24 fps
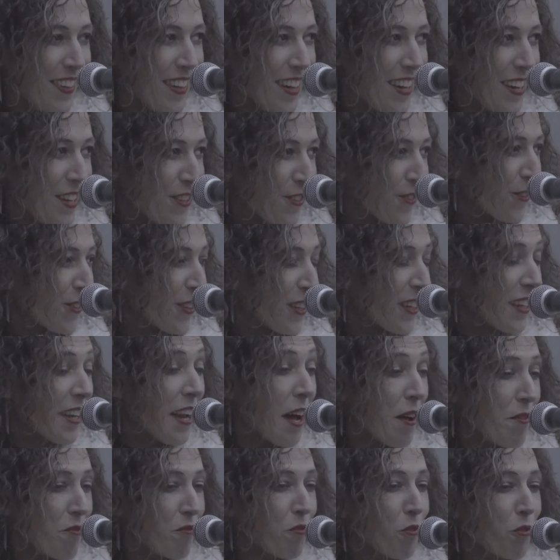Also in
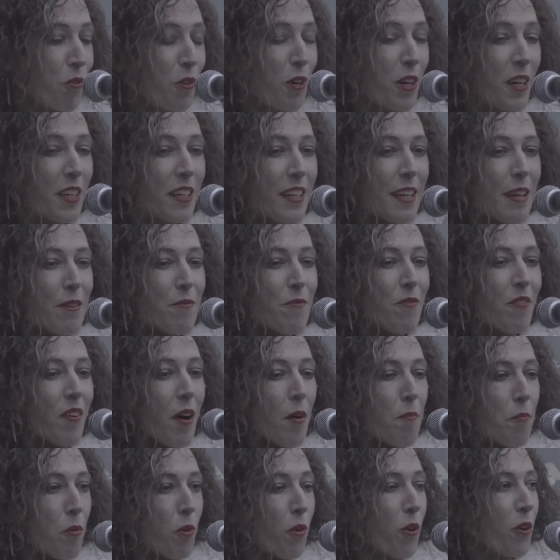einem früheren Leben
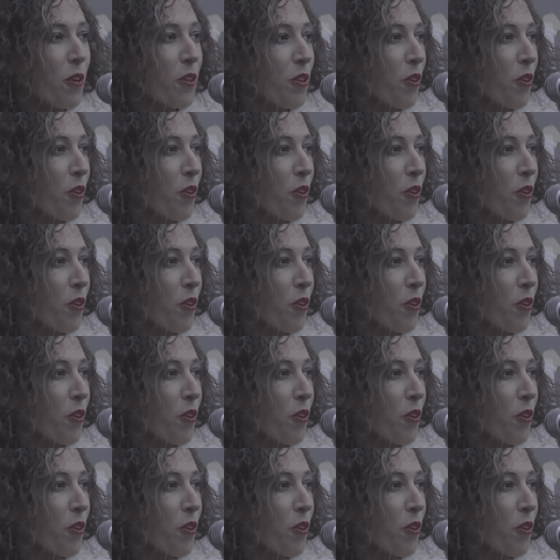war Paul